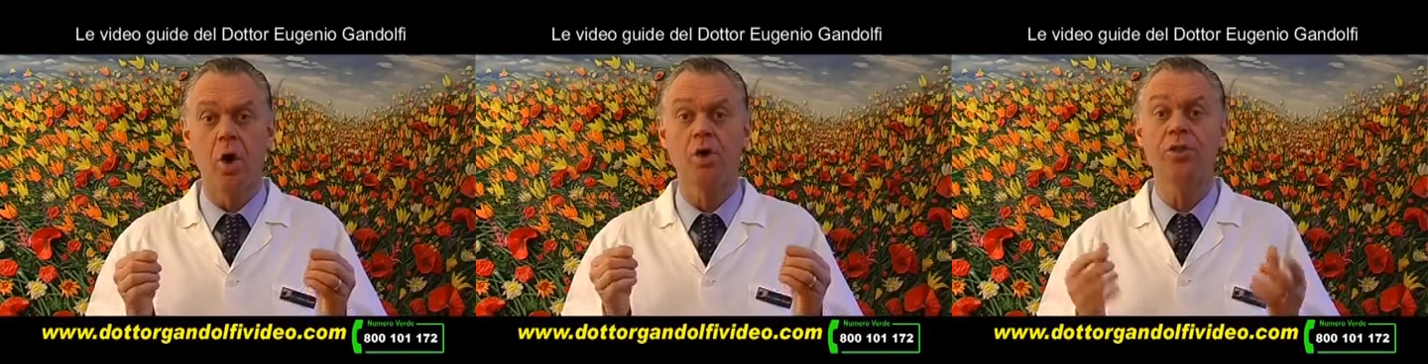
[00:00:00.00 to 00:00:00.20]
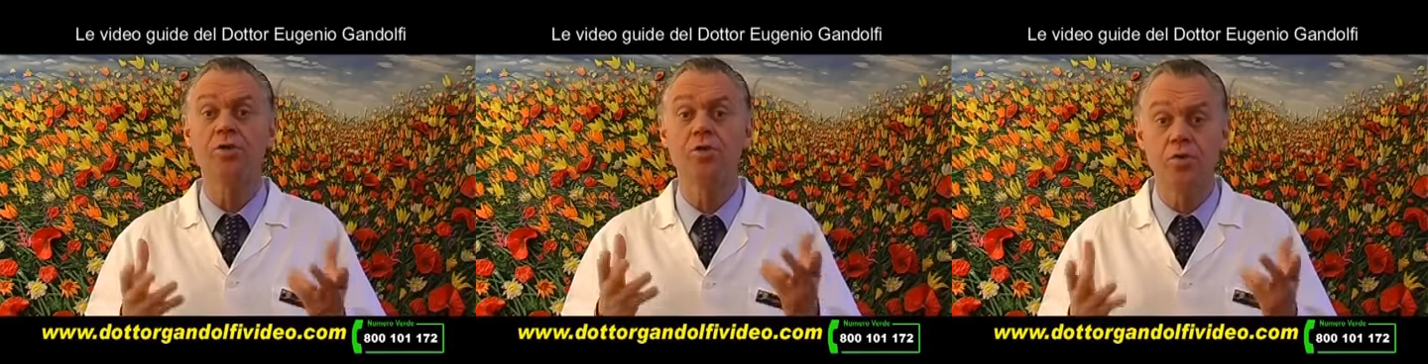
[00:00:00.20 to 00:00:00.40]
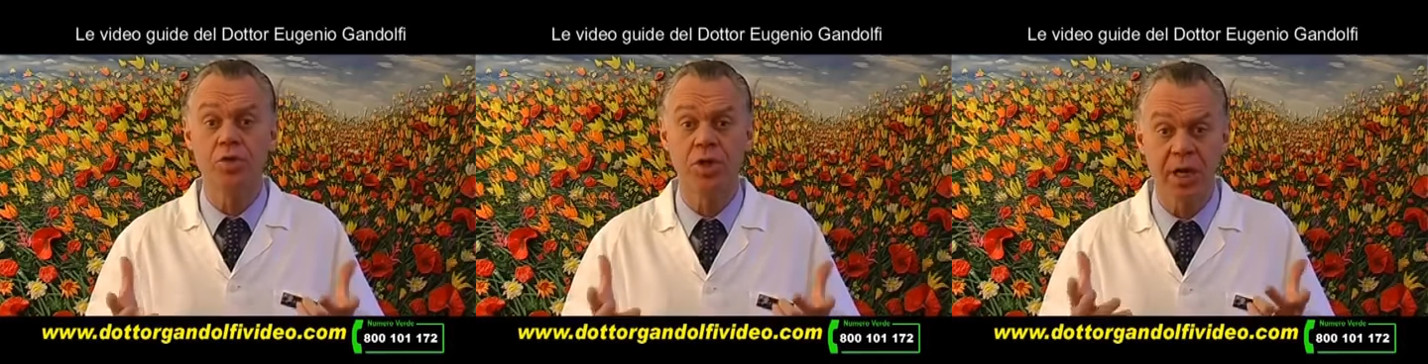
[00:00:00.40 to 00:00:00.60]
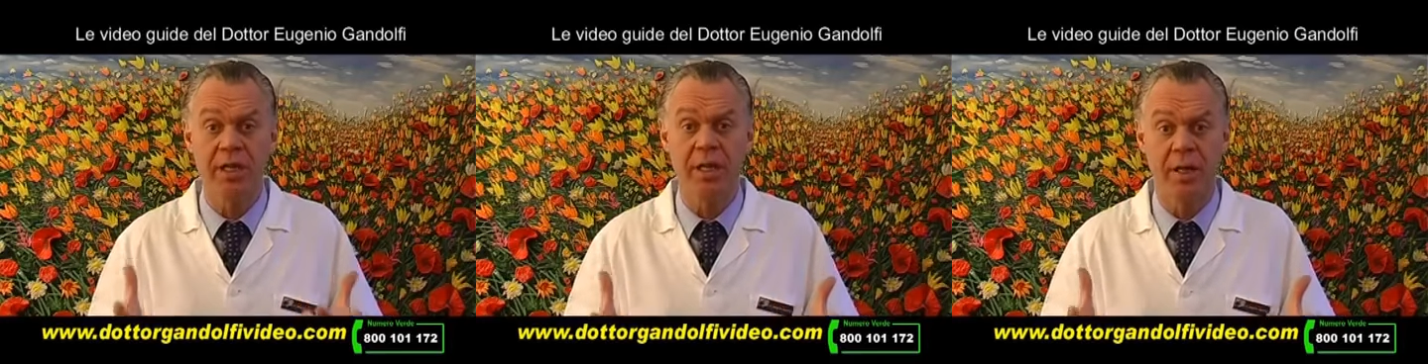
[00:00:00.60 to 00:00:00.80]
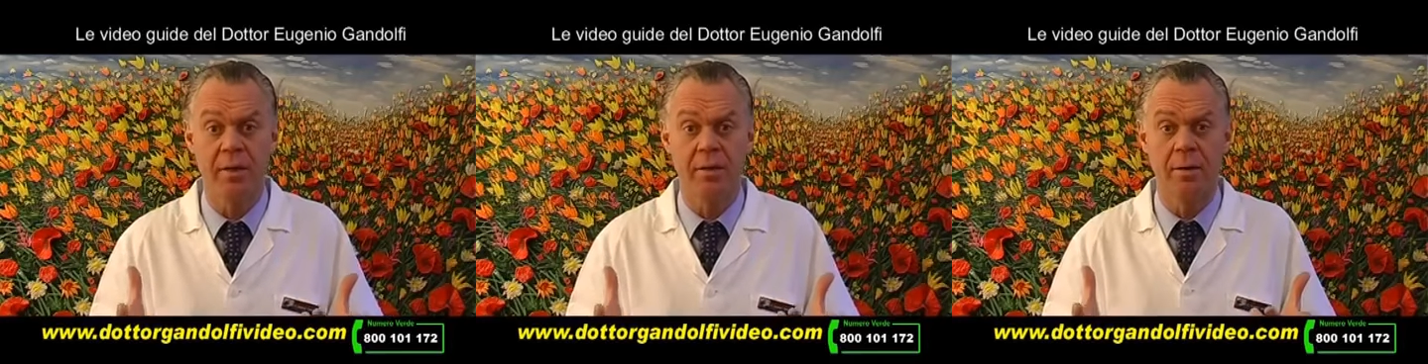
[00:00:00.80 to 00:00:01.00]
Cosa
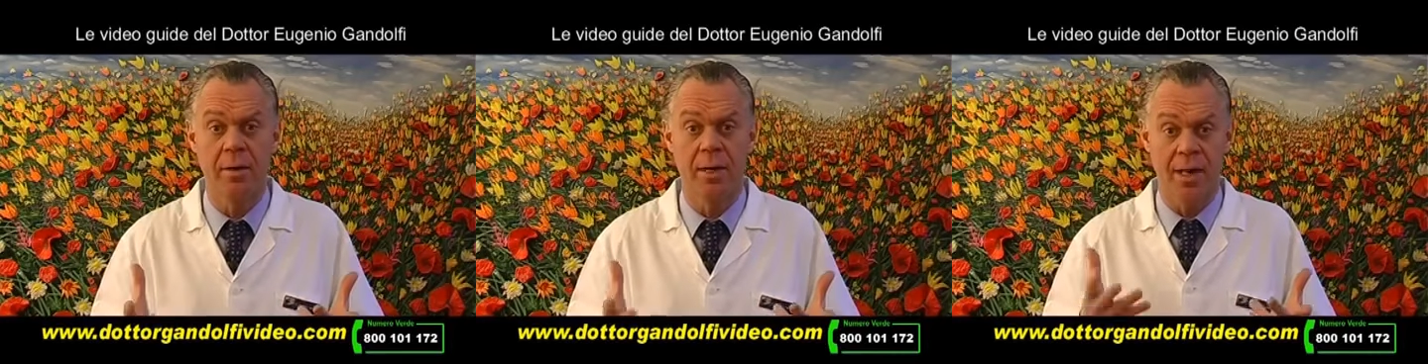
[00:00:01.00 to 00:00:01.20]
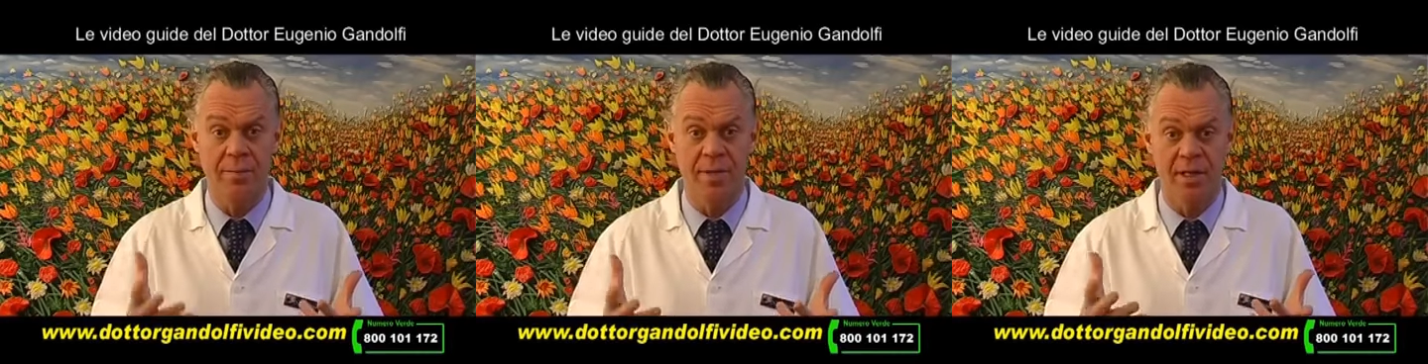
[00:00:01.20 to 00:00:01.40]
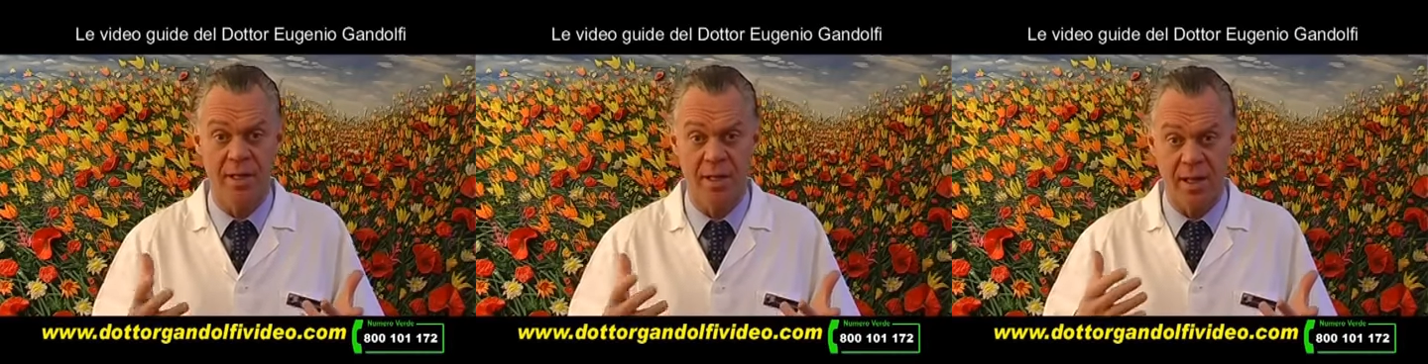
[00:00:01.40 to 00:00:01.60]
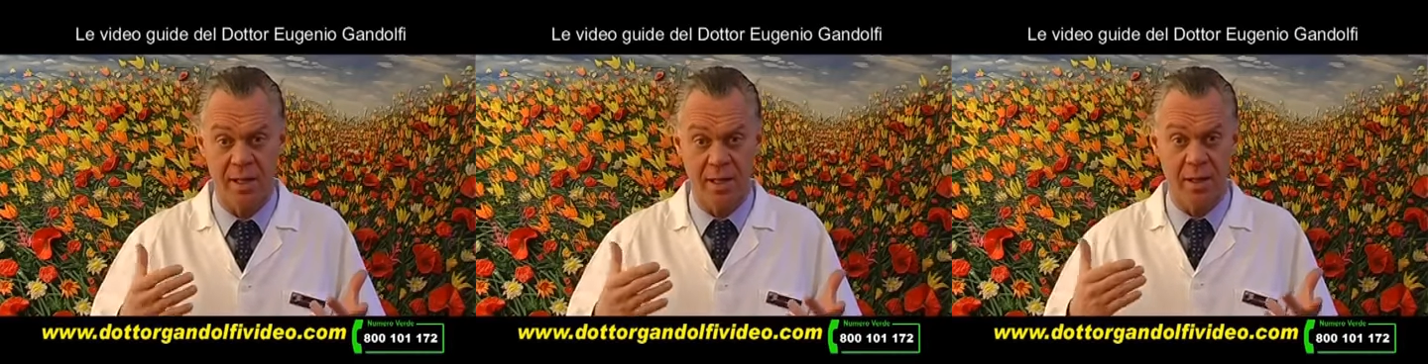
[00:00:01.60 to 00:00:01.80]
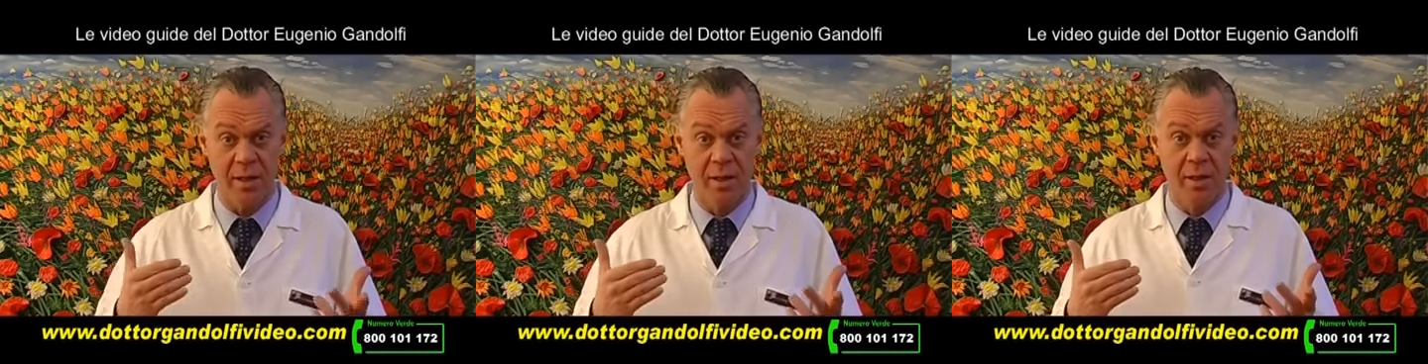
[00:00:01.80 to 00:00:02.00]
succede? Lei mi
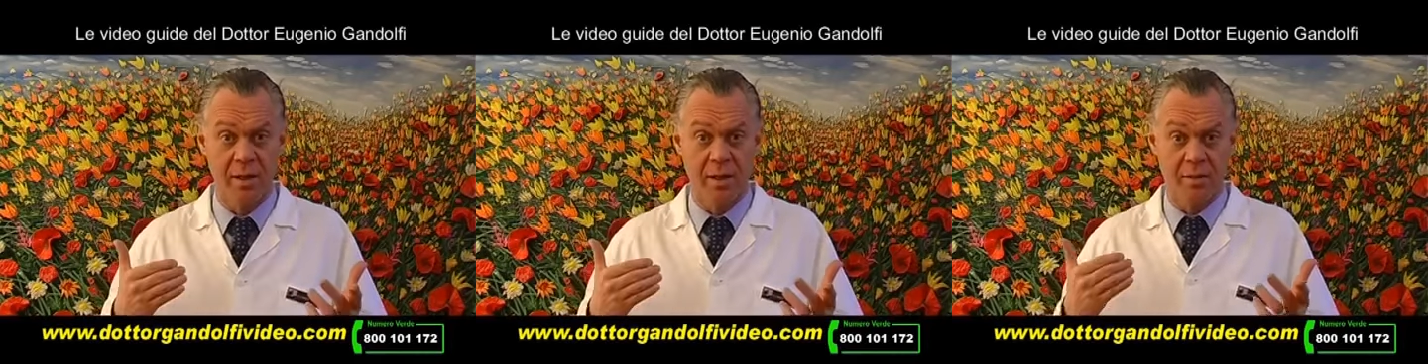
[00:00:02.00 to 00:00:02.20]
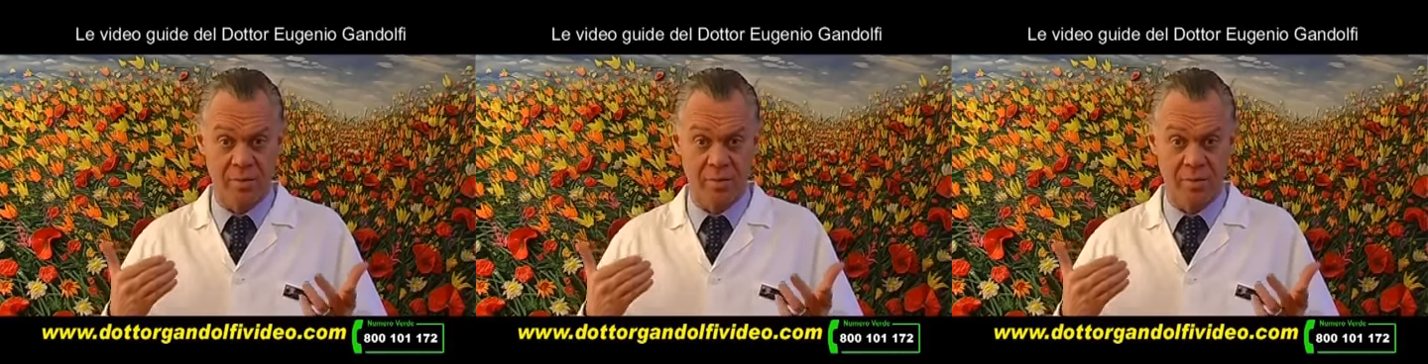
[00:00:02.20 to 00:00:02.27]
chiede,